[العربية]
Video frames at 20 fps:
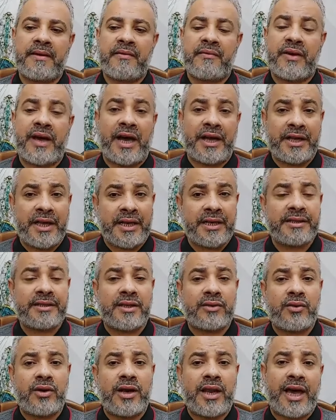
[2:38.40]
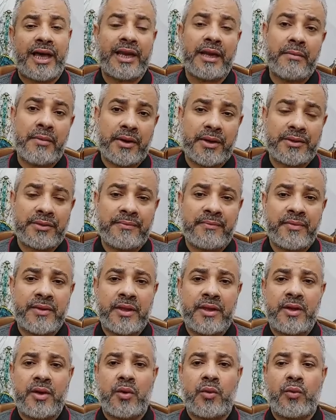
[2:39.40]
فاحيانا تدل على المرض
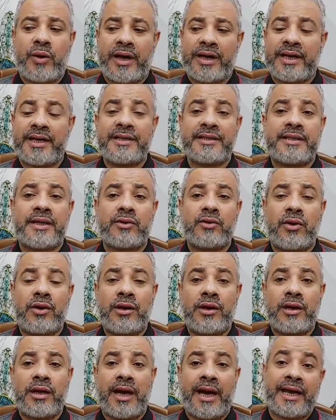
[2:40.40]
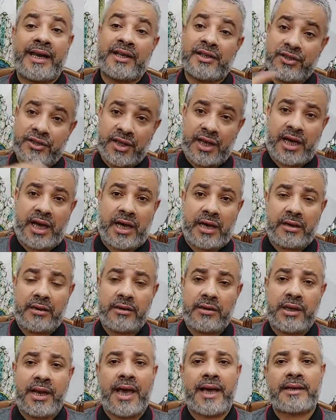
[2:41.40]
واحيانا تدل على الصحه
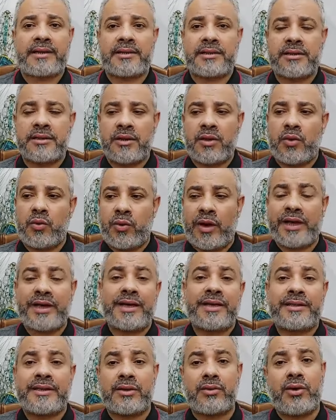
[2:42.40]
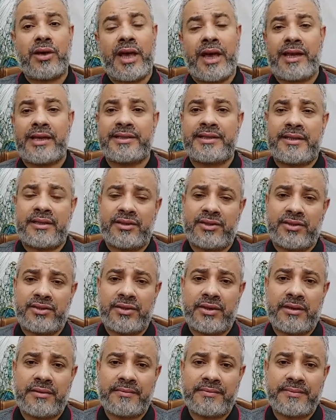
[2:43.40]
العكس واحيانا تدل على
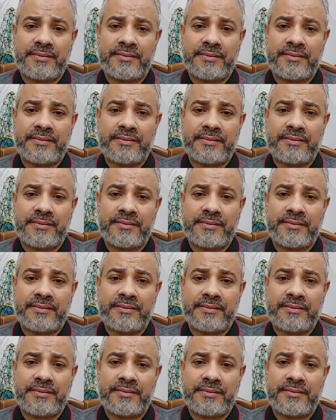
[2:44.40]
السجن